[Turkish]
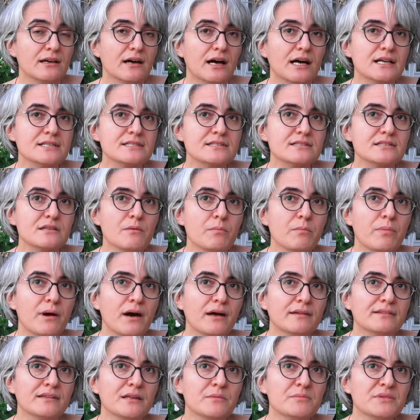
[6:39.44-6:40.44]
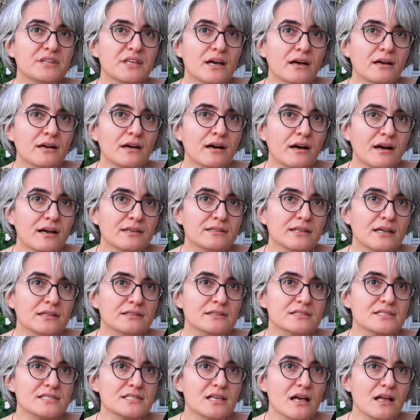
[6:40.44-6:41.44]
aslında pandemiden
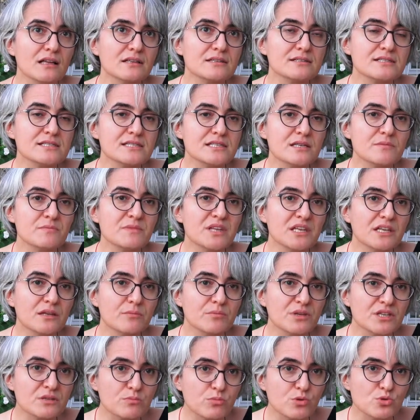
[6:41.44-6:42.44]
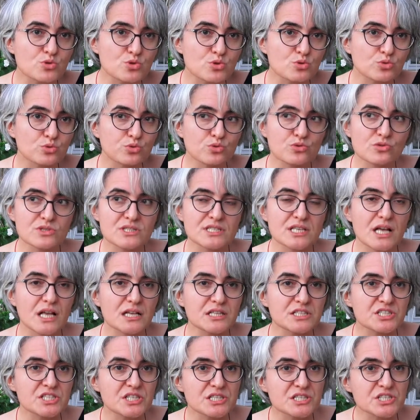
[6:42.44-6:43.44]
kaynaklı sağlık sistemindeki bir bozukluk
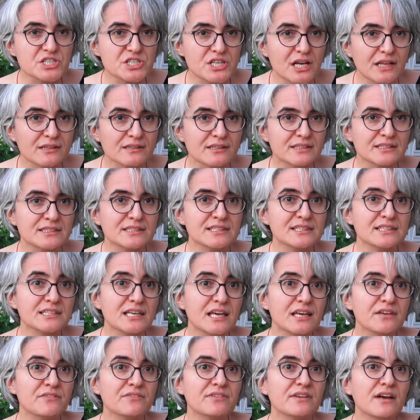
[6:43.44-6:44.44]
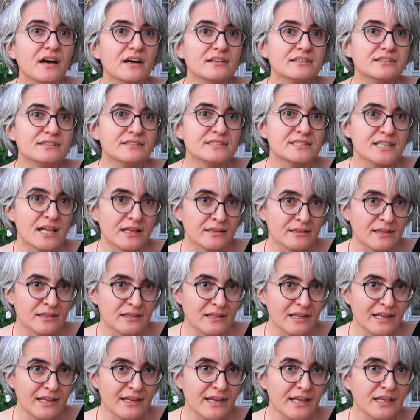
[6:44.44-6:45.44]
sağlık çalışanlarının keyfiyatı
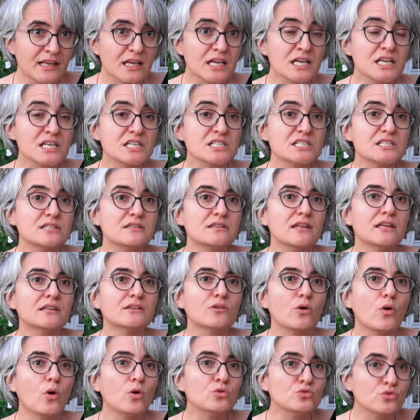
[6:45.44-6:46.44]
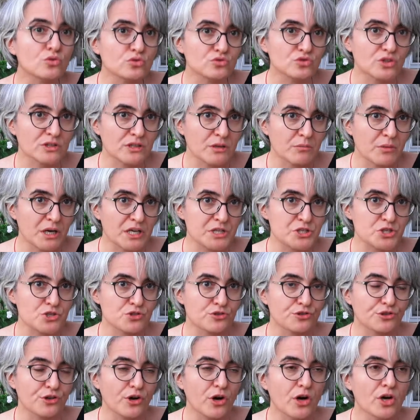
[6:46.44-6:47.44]
zannedilerek şiddet o noktada
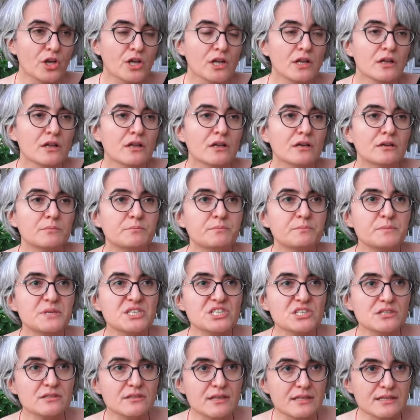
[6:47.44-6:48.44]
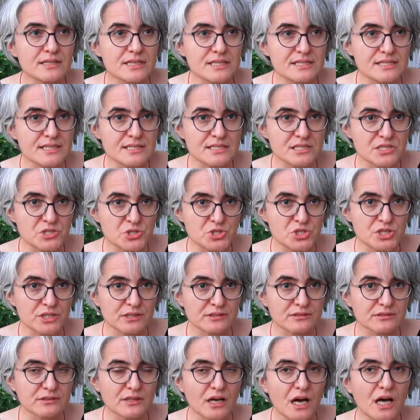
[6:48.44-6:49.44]
başlıyor. Bir şiddet yasası
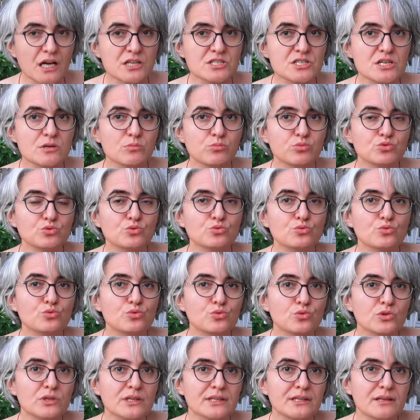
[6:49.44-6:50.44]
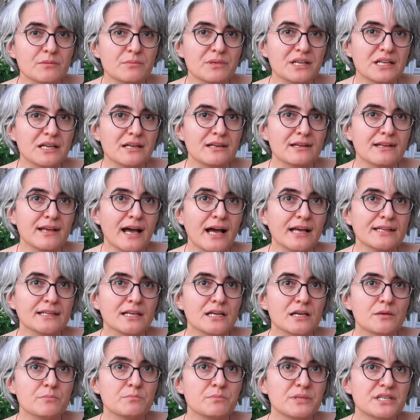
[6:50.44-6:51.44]
çıktı ancak bunun uygulanabilirliği yani
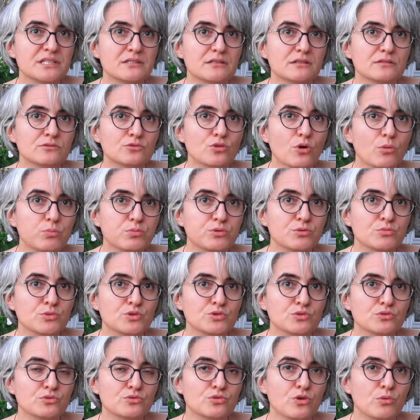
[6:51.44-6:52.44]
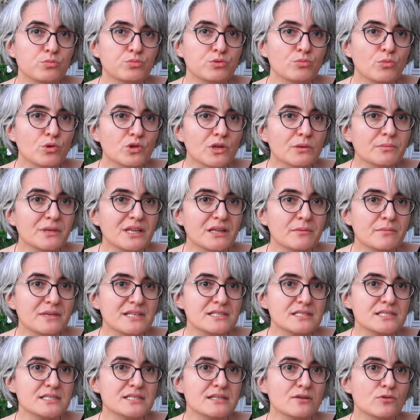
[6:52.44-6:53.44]
bir toplumun toplum
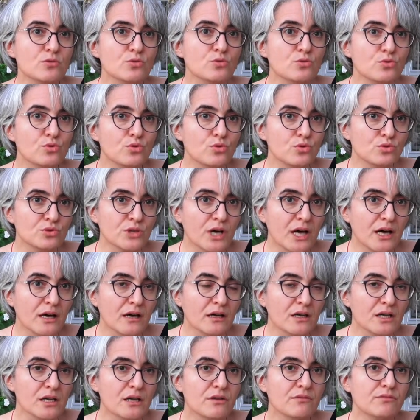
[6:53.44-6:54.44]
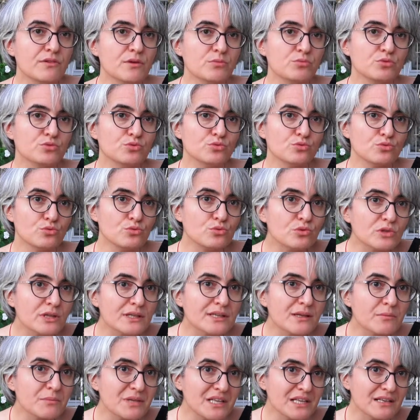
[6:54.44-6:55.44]
olabilmesi hukukuna ve bunun
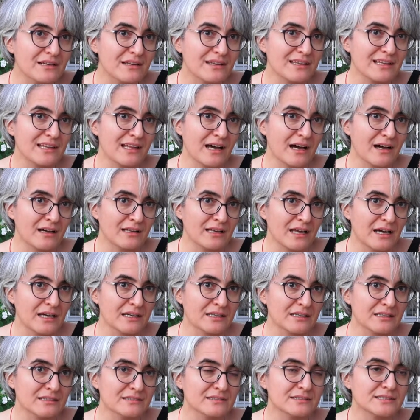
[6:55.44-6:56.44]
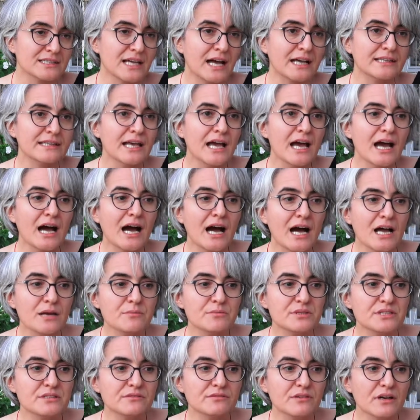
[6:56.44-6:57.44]
uygulanabilirliği ile alakalıdır. Yani
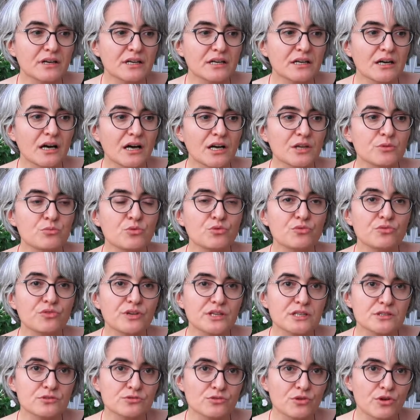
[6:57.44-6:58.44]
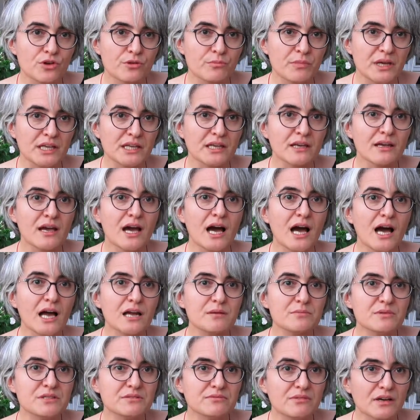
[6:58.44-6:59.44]
her bir vakayı münferit görmek,
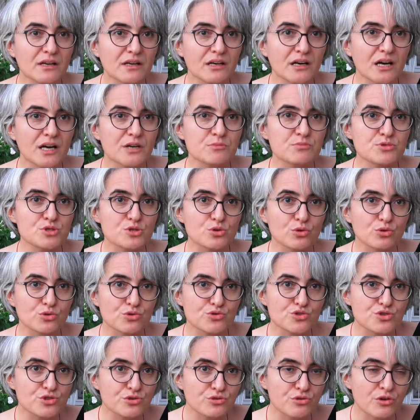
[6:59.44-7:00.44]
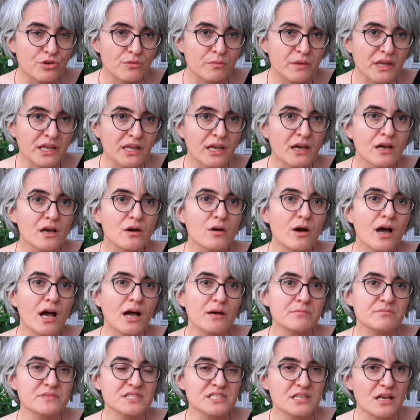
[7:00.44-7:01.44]
her bir vakayı psikolojik görmek
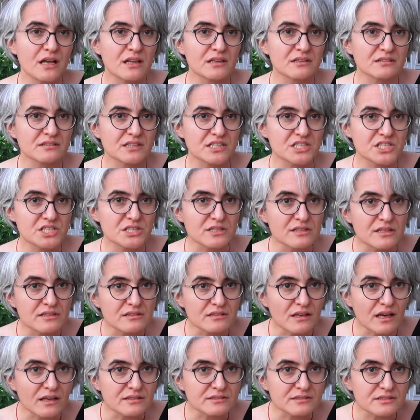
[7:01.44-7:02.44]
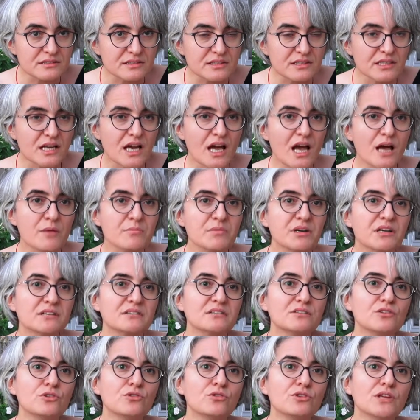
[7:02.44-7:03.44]
hem sağlıklık şiddeti artırır hem
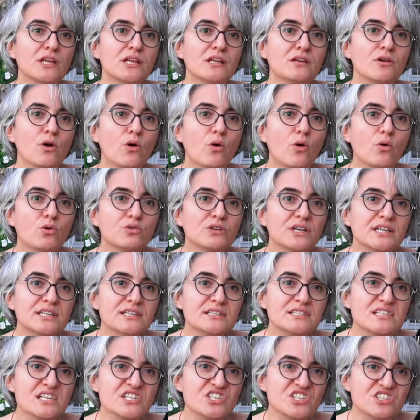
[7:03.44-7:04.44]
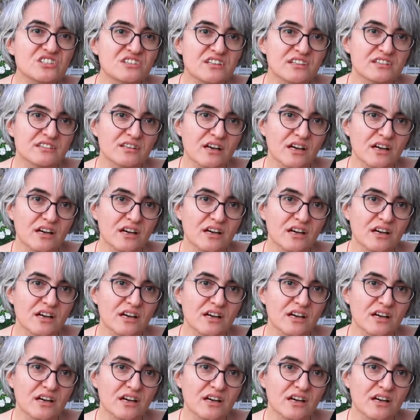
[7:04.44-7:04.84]
kadına yönelik organize şiddeti